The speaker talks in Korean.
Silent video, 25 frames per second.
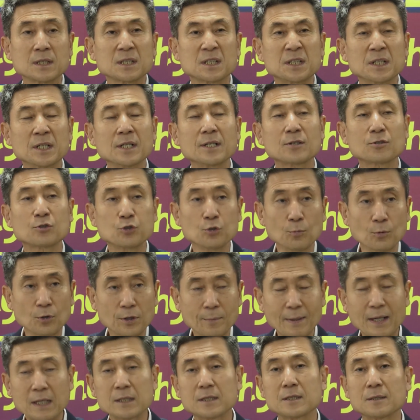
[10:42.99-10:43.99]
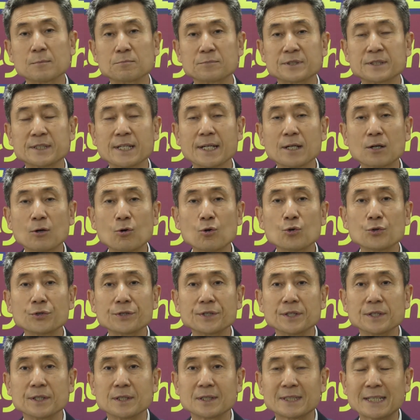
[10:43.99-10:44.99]
그 규모만큼
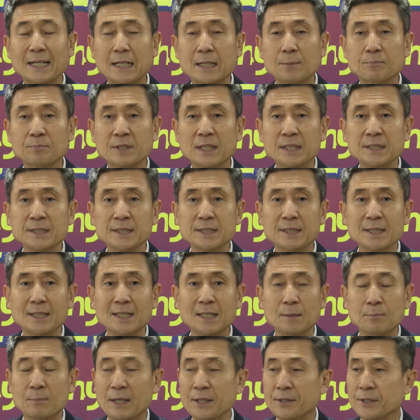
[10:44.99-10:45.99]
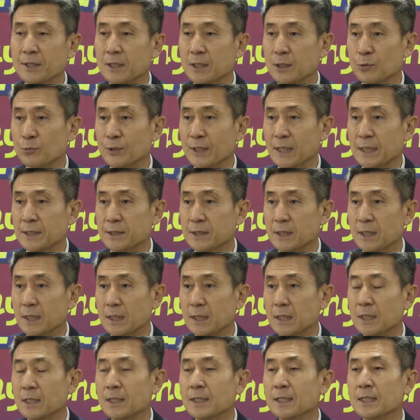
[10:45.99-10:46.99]
새로운 산업단지를 만들기
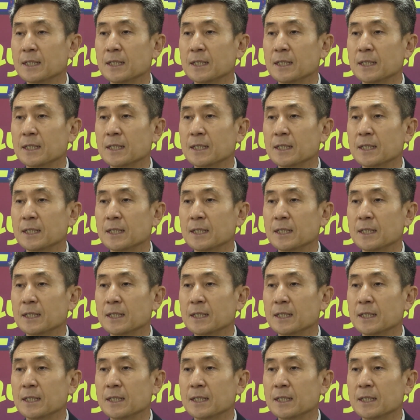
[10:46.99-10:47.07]
위해서